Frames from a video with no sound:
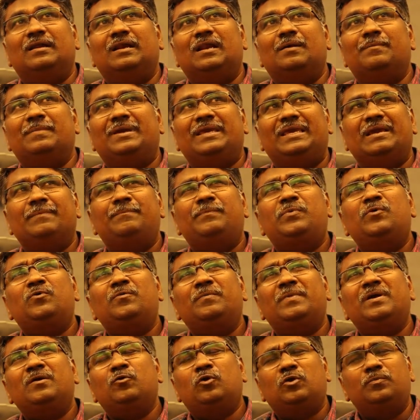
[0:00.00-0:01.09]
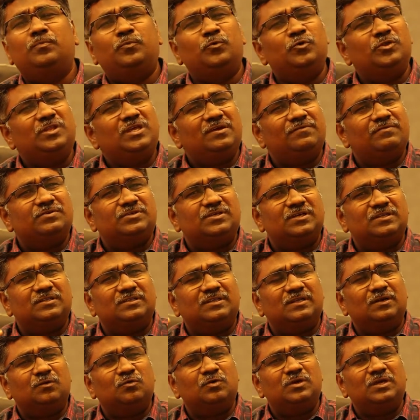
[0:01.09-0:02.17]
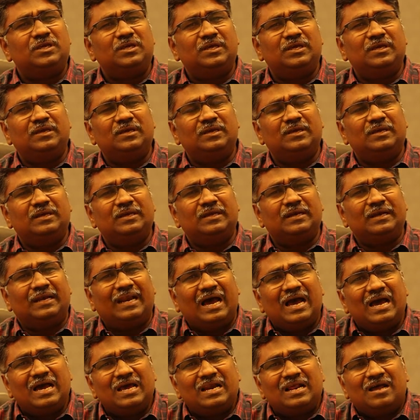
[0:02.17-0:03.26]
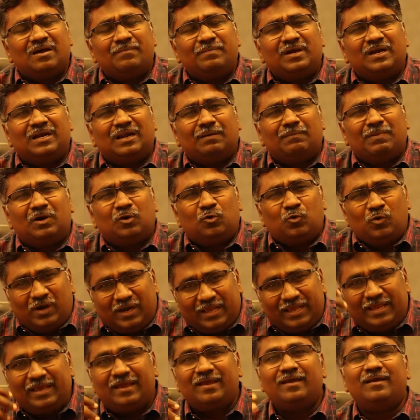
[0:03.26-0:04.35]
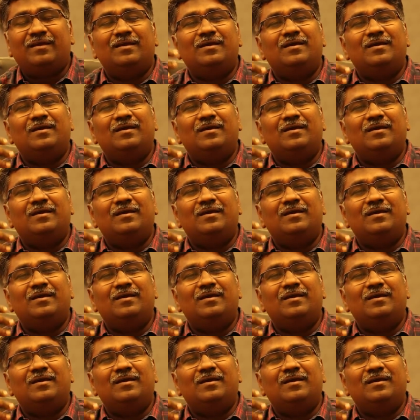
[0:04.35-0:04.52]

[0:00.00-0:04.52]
நம்ம எப்போவுமே ஒரு புதிய விஷயத்தை நோக்கி நகராமல் நமக்குள்ளேயே